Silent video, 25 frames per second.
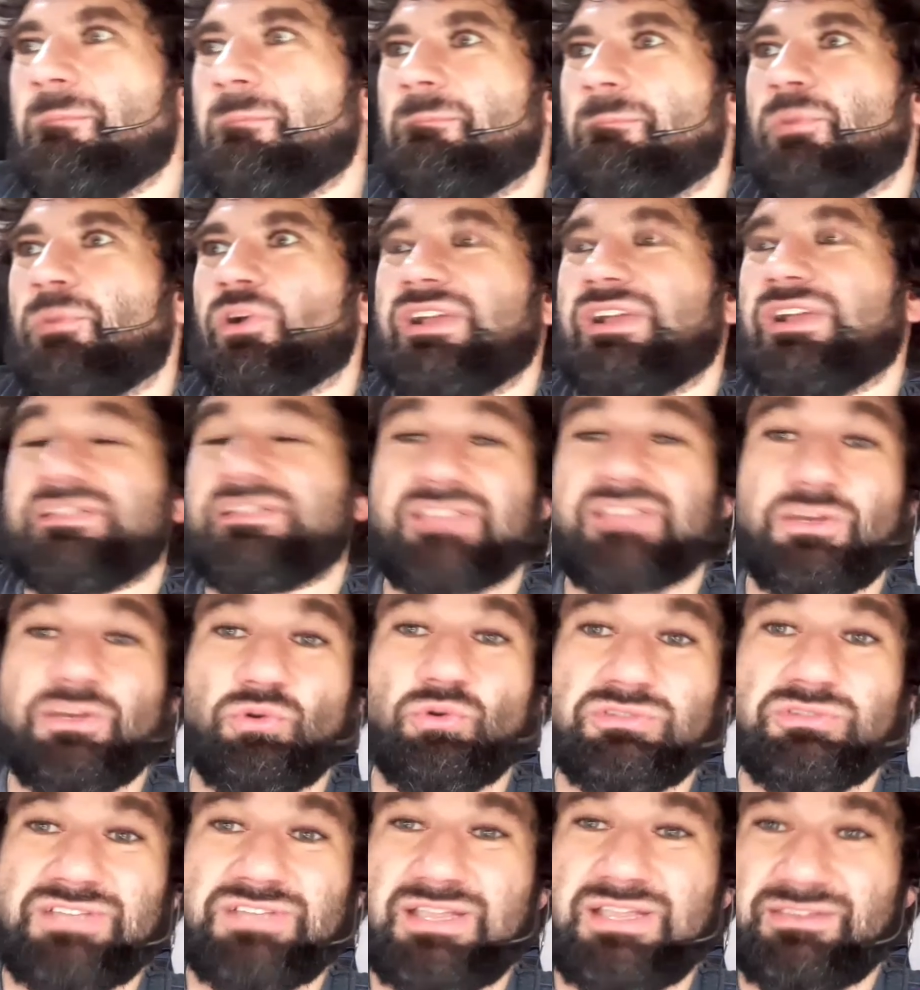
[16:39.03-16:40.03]
por las
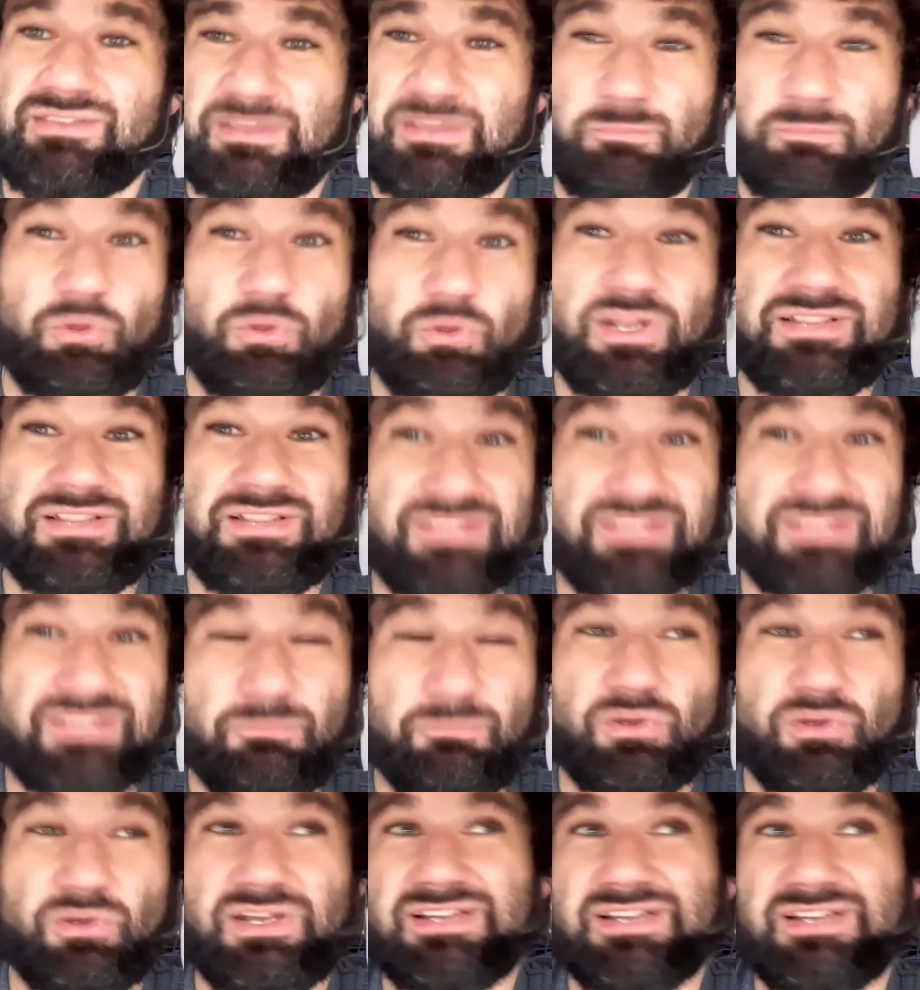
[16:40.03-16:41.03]
circunstancias, por el
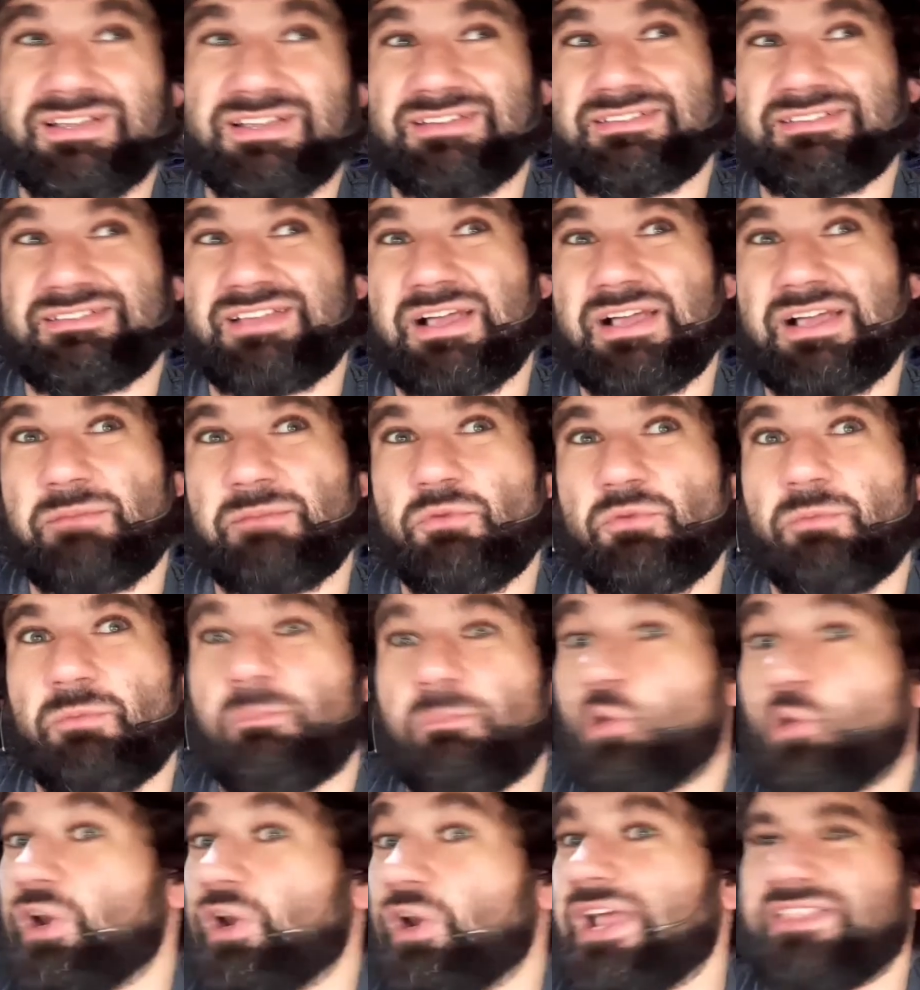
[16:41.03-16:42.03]
tiempo en el que estamos,
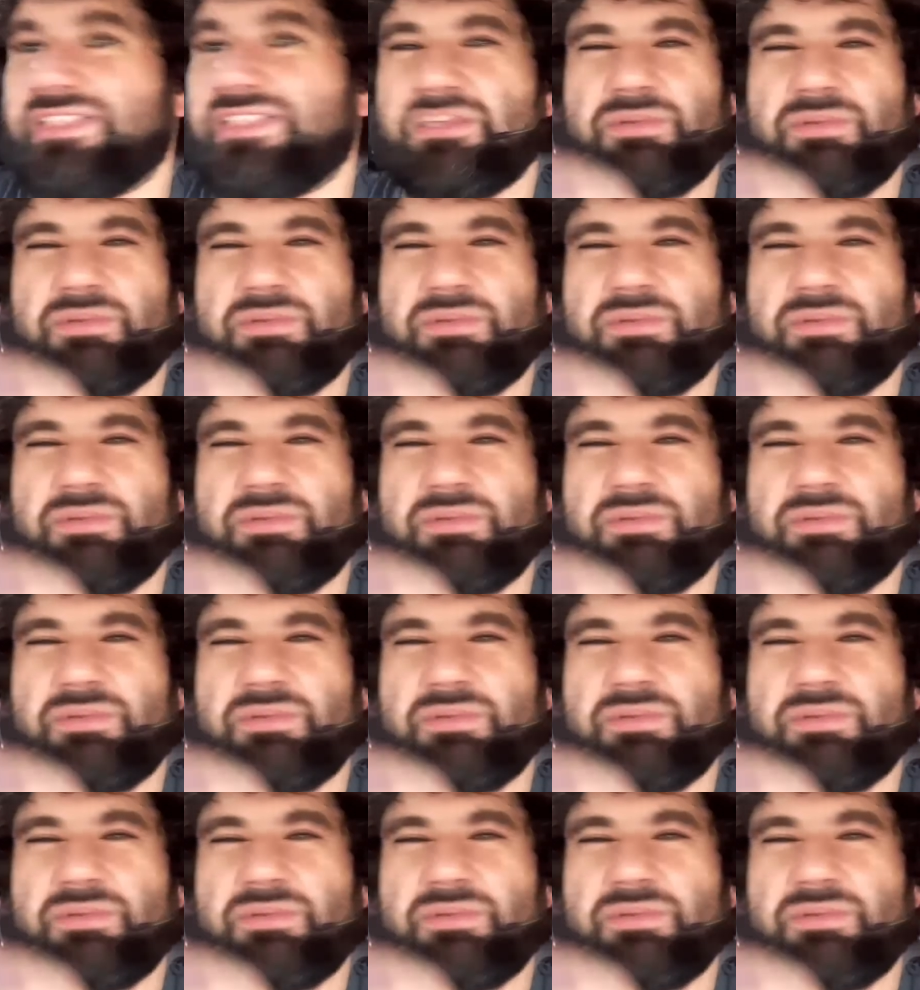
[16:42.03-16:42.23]
por la